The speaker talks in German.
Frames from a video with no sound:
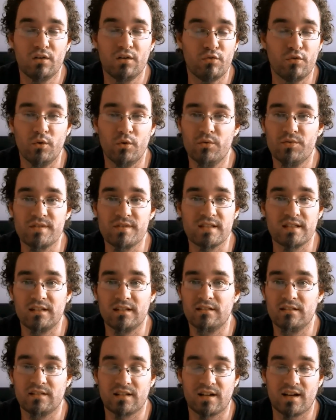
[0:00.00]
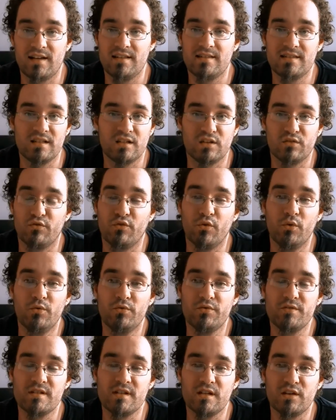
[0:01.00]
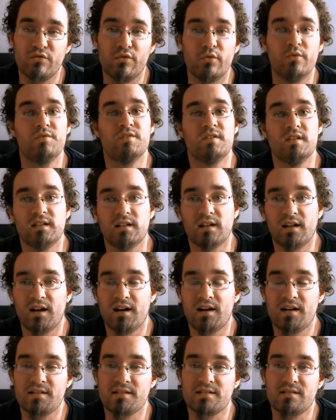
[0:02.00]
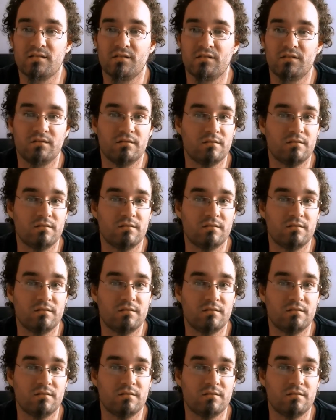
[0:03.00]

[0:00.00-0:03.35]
15, 30, 50, 50 Glas,